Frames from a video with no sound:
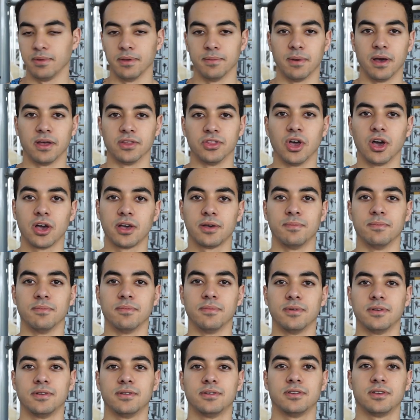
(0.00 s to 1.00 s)
بيبقى ضخم
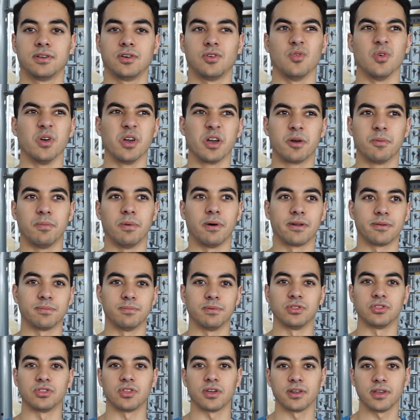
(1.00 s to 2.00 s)
ويكبر
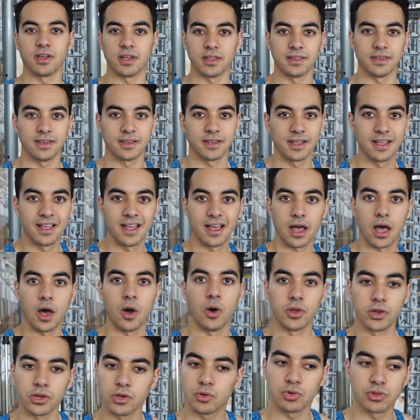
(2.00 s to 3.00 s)
بالطريقه دي
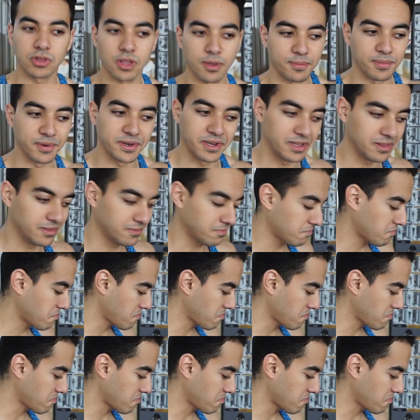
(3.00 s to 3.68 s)
هوريكم تمرين